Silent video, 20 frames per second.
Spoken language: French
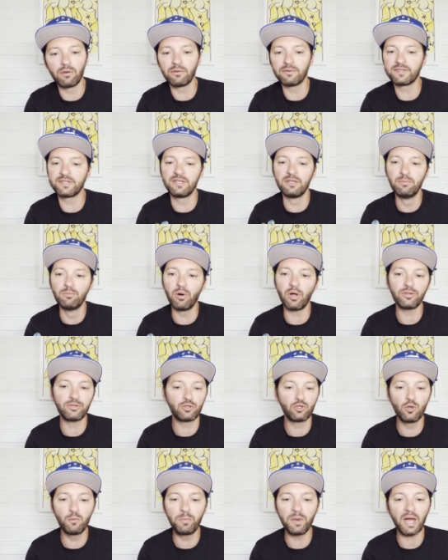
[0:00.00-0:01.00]
c'est une board
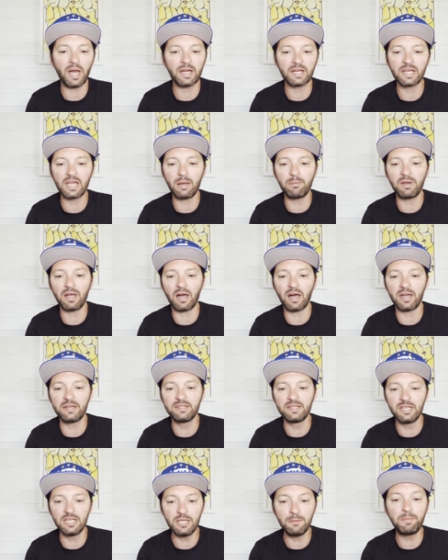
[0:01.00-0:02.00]
super agréable à
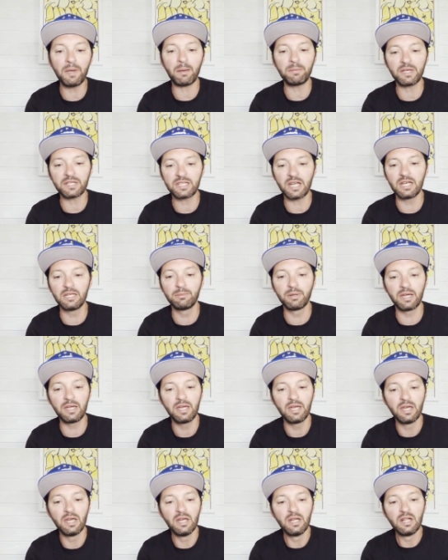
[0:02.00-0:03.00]
rider, hyper bien calibrée,